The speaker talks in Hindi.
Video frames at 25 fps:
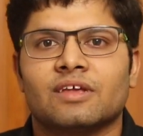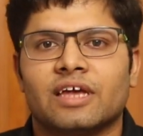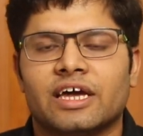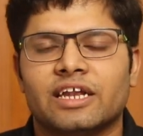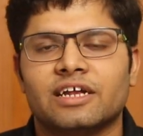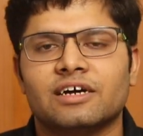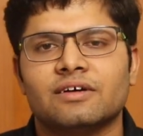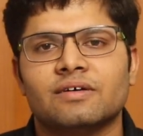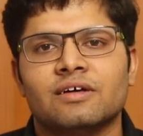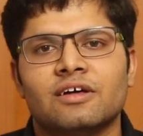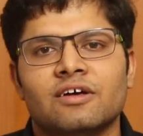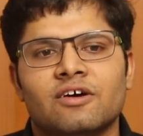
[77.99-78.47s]
है
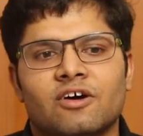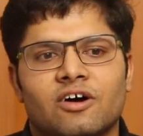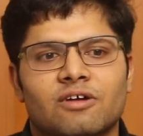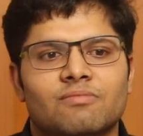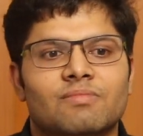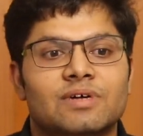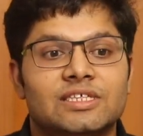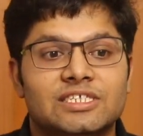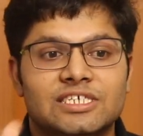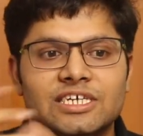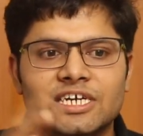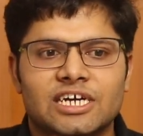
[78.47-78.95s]
ना और
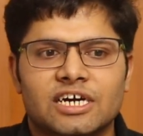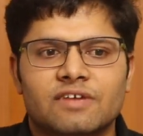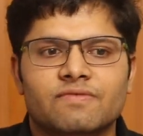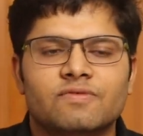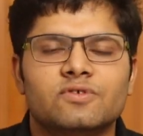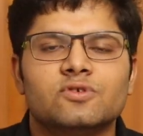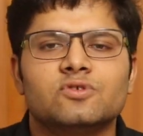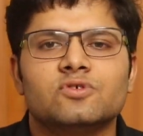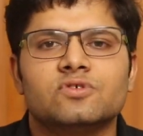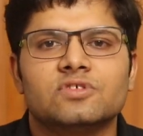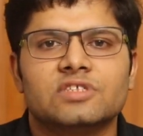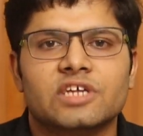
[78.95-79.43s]
बच्चे
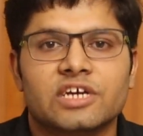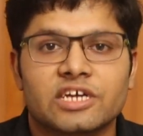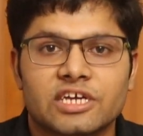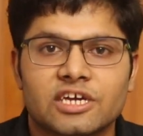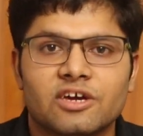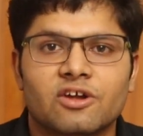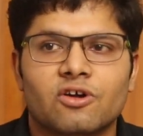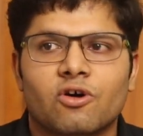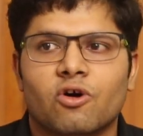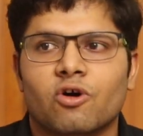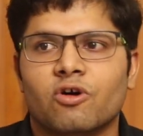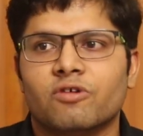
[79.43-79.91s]
कन्फ्यूज़ होते हैं
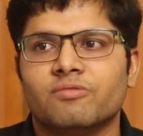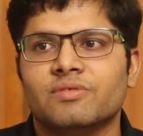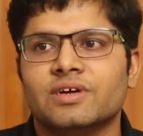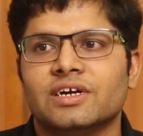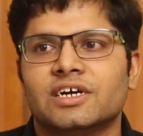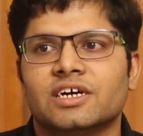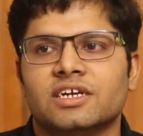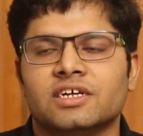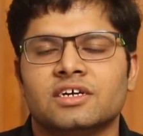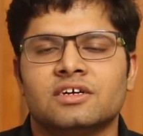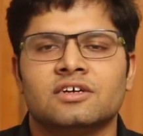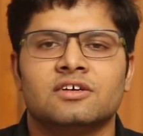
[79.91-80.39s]
कि यार हॉबी
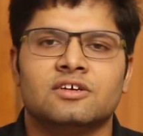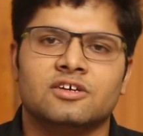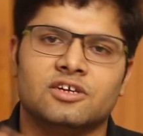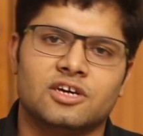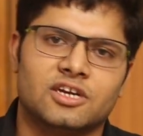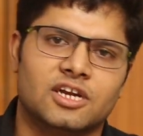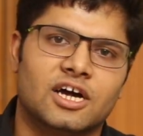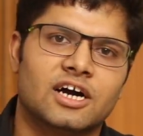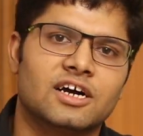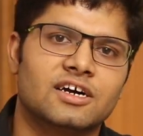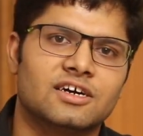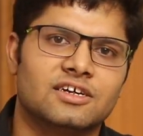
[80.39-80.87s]
करें
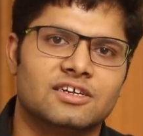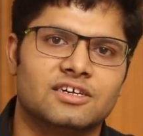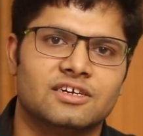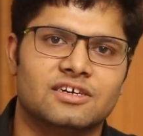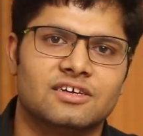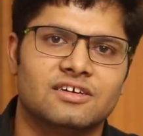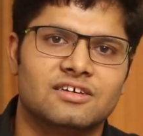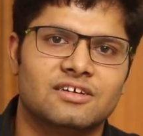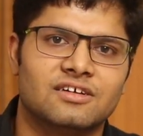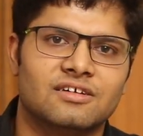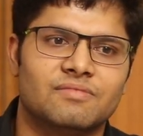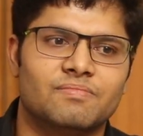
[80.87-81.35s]
या ना करें
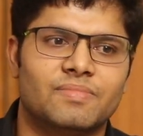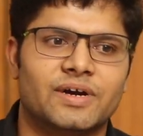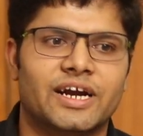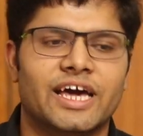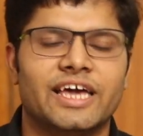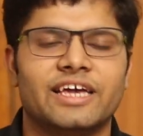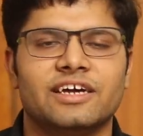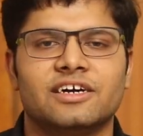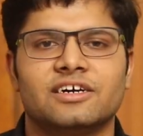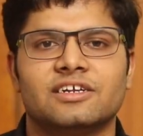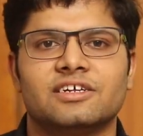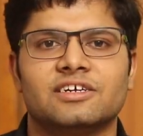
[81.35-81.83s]

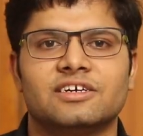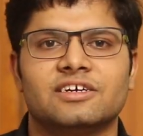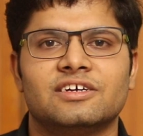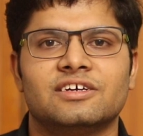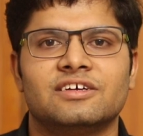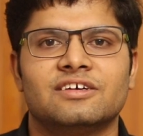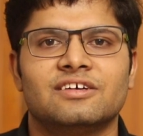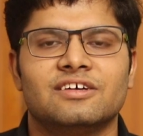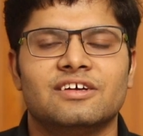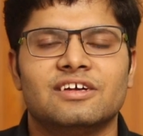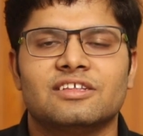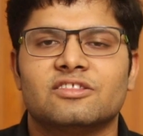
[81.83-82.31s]
पढ़ाई करें
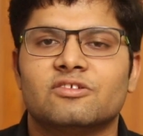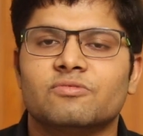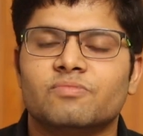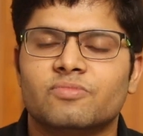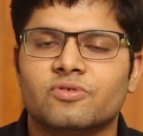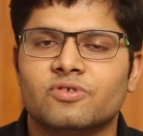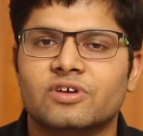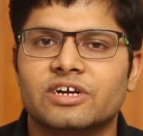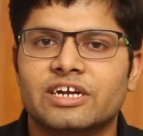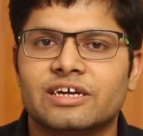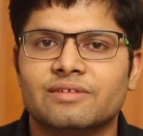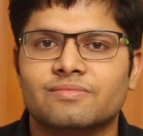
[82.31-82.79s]
तो
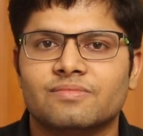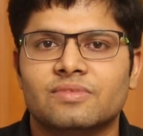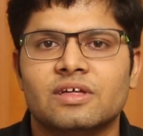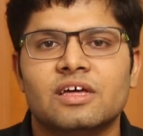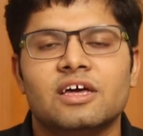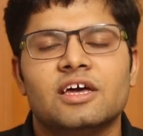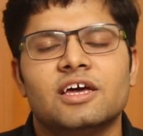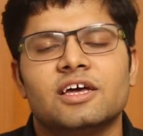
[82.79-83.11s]
पूरे टाइम